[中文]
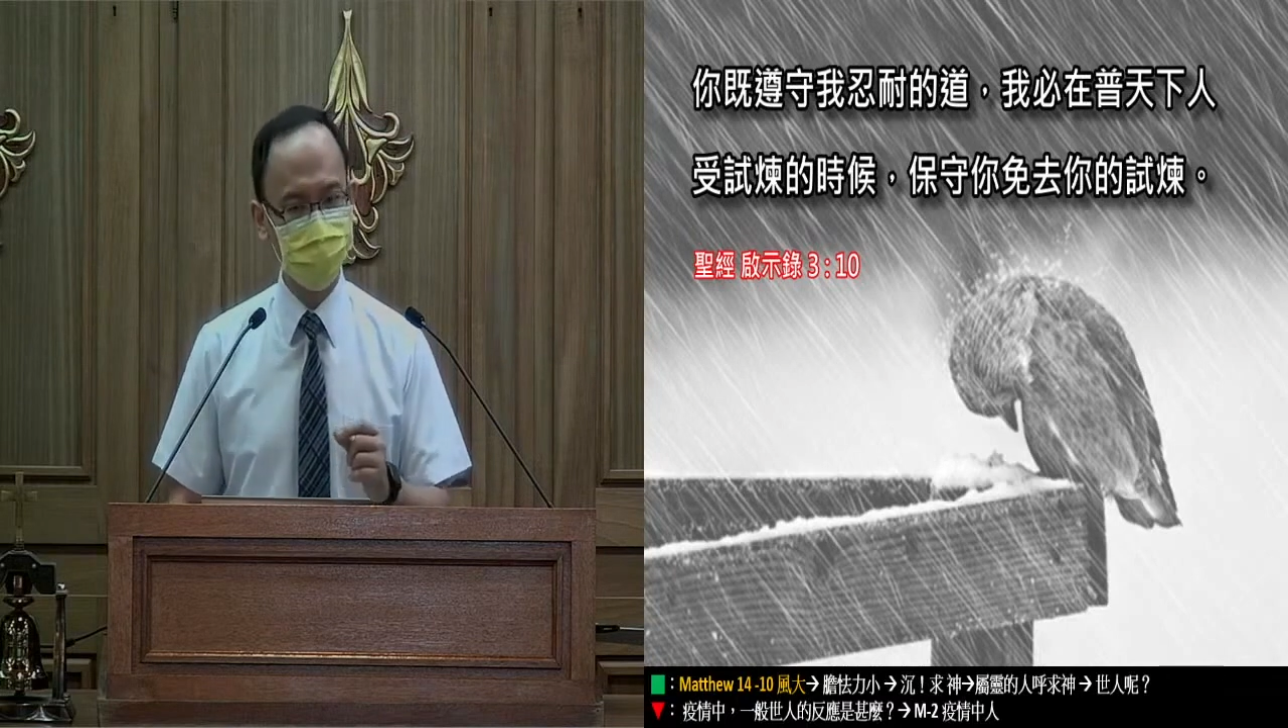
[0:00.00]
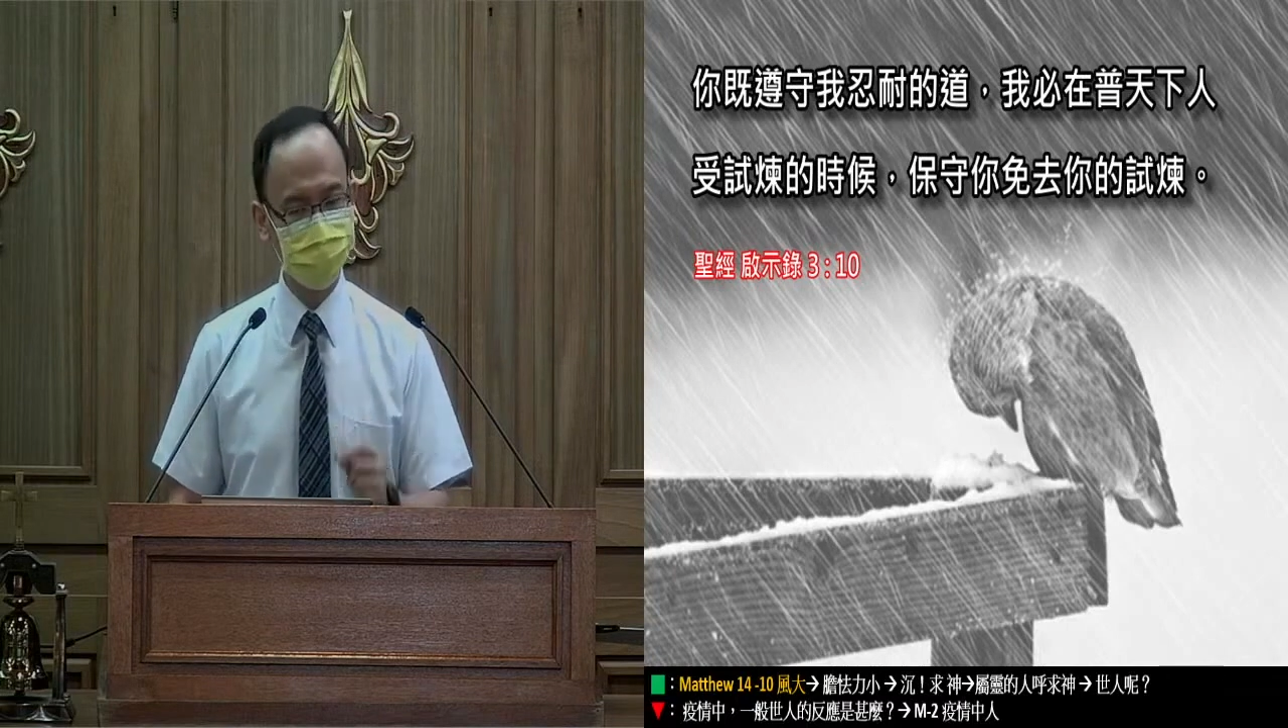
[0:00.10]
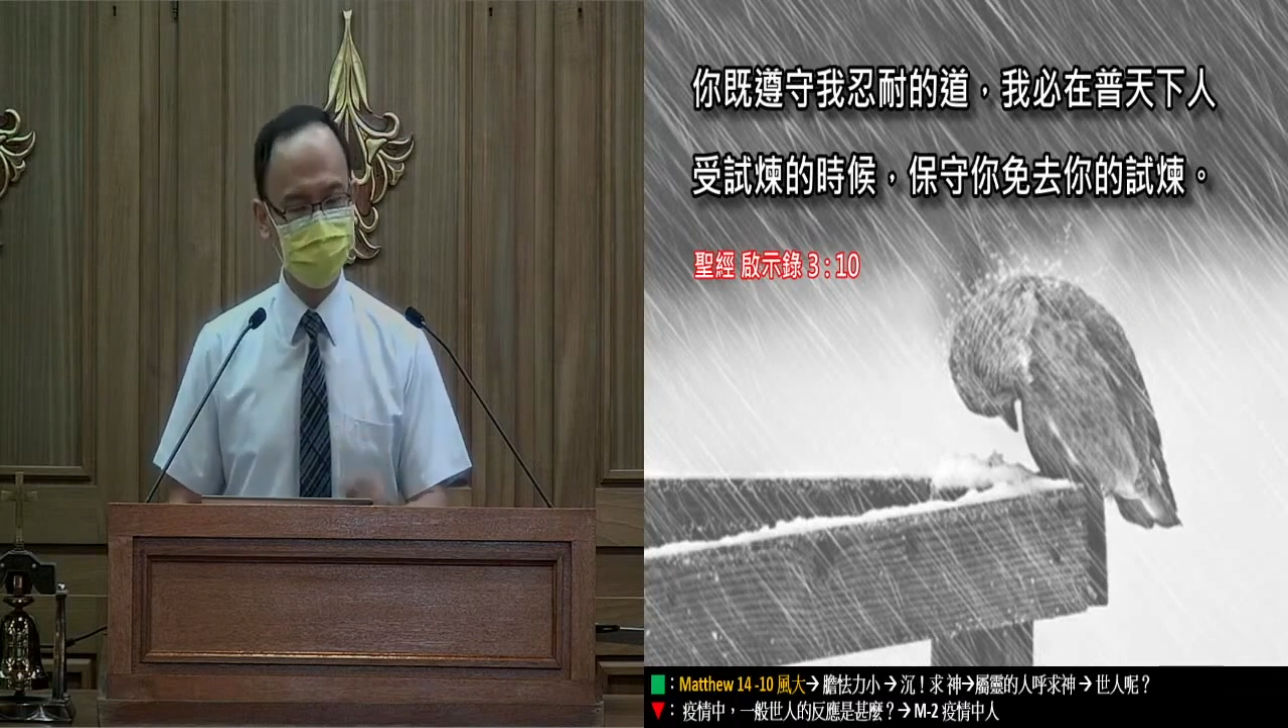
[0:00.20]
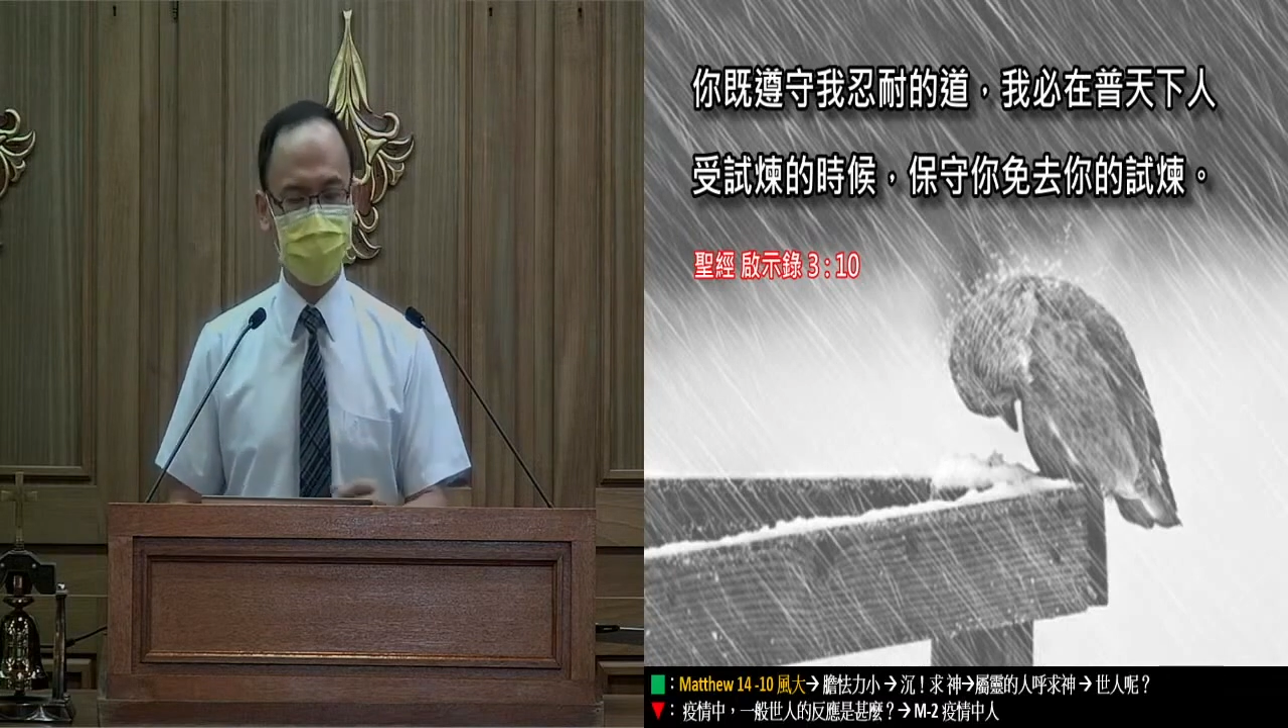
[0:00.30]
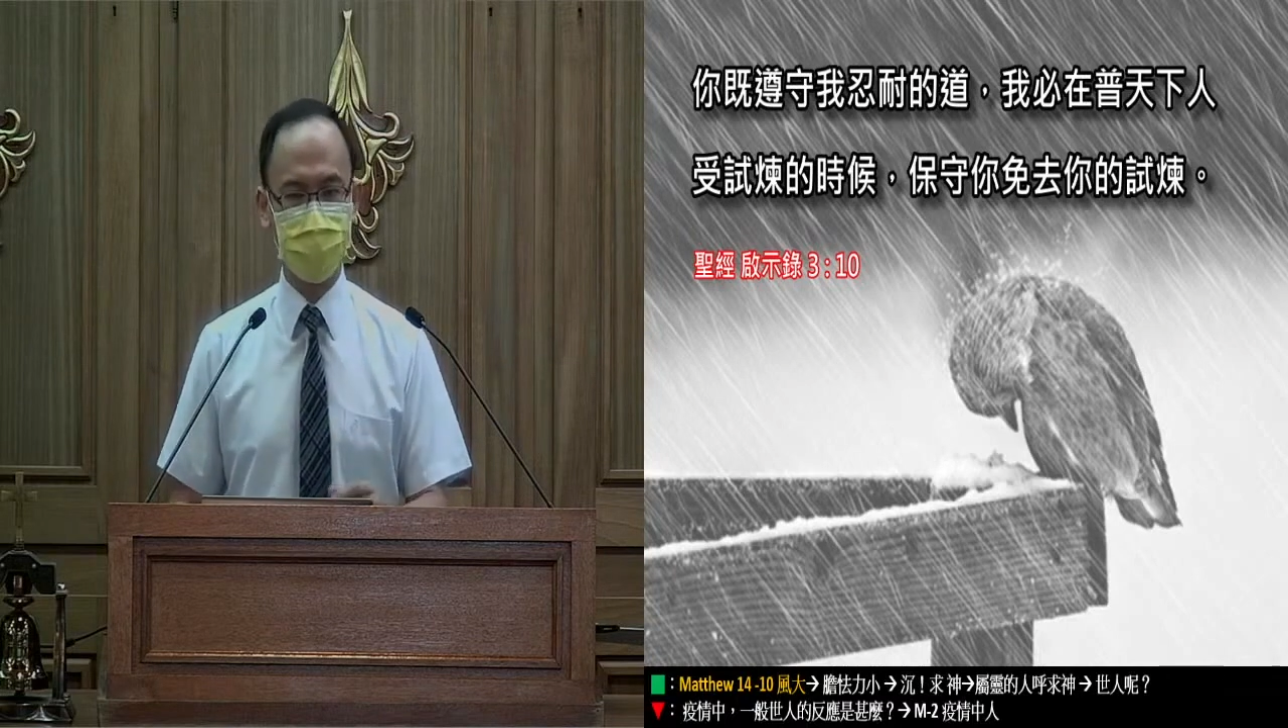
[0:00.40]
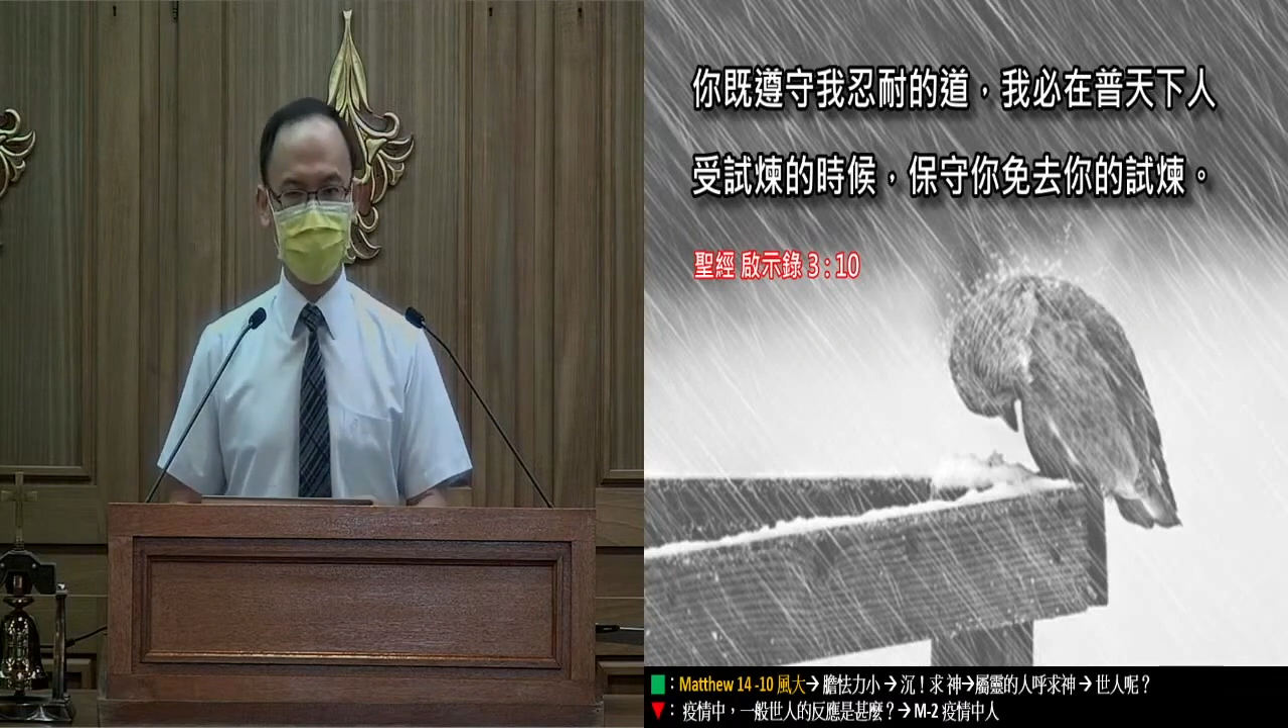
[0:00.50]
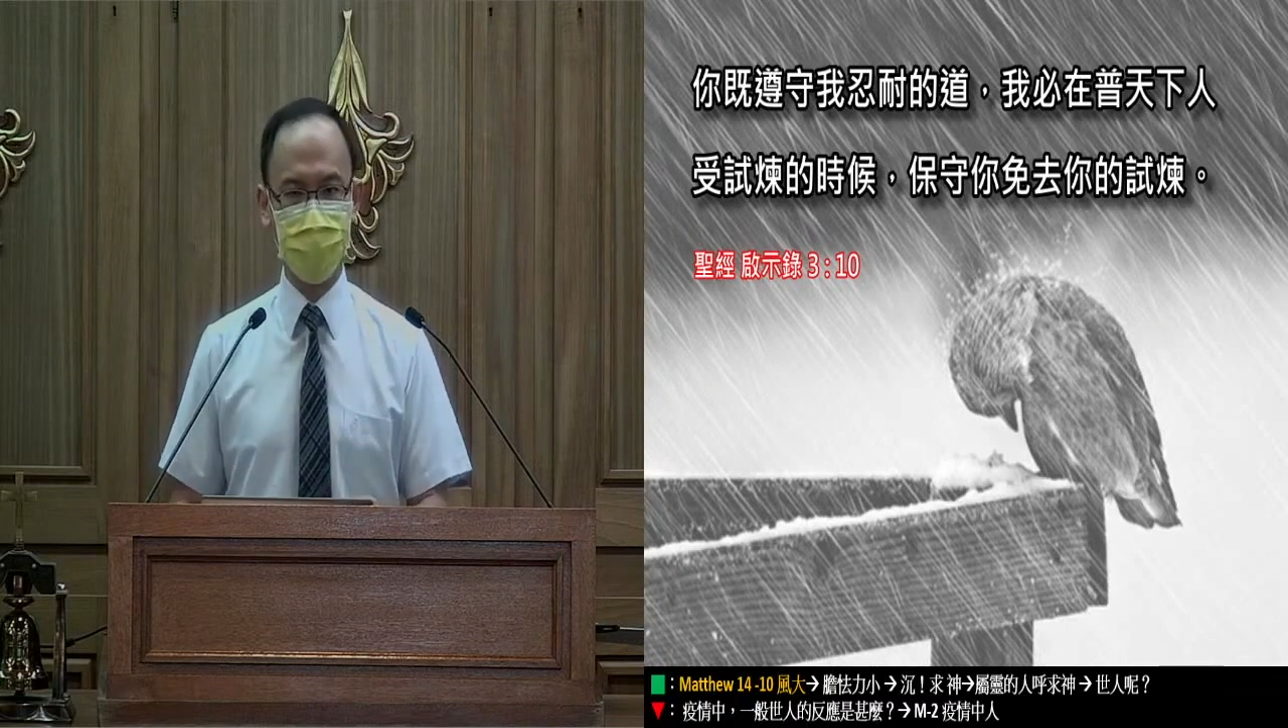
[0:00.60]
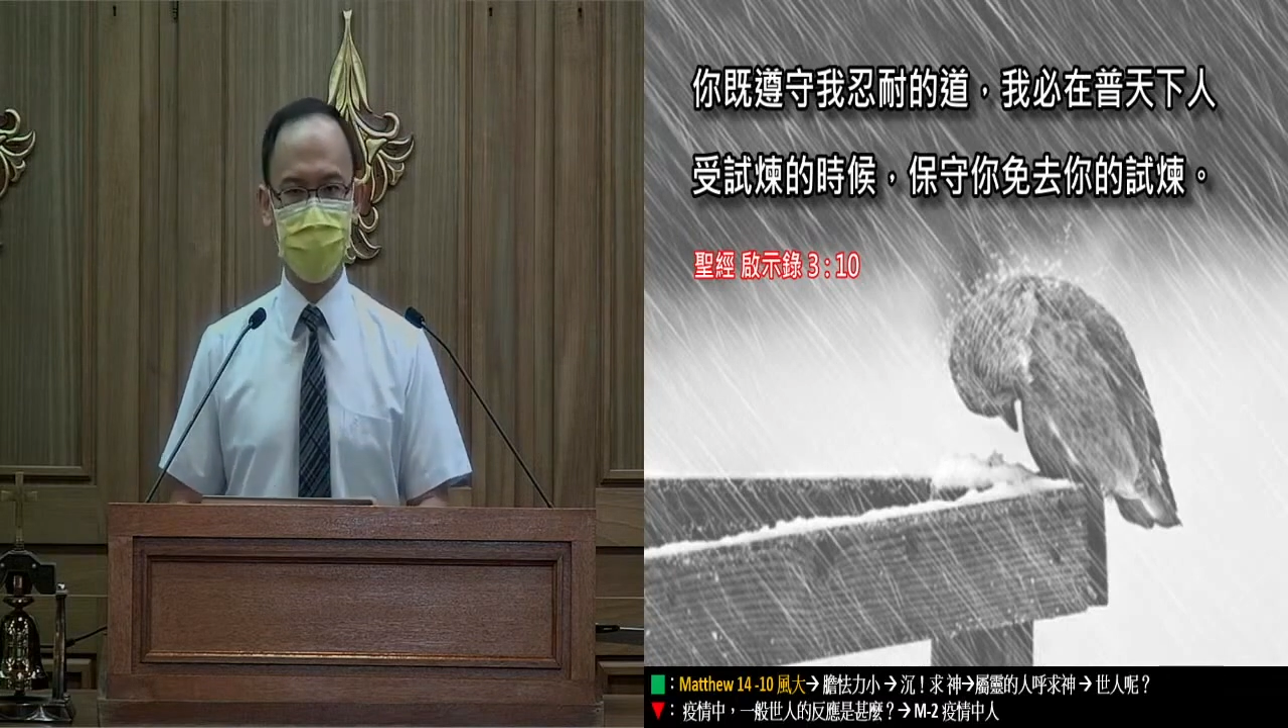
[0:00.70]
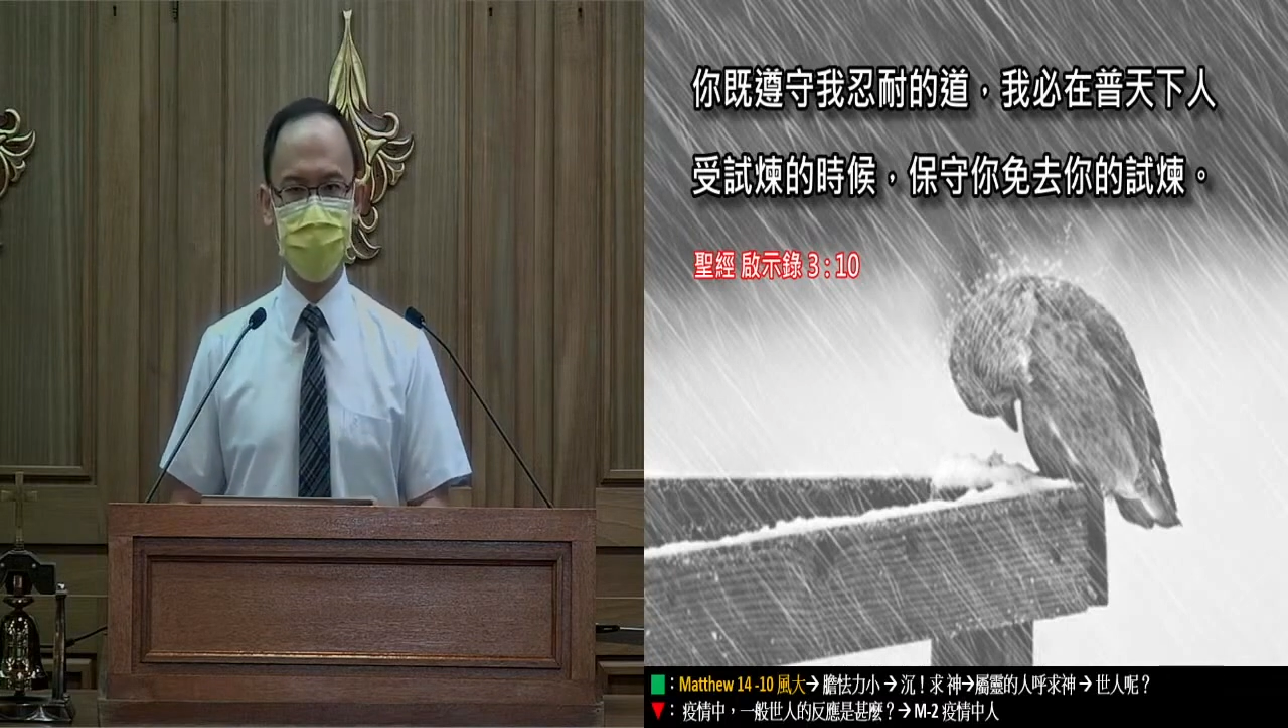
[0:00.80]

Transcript: 一到来，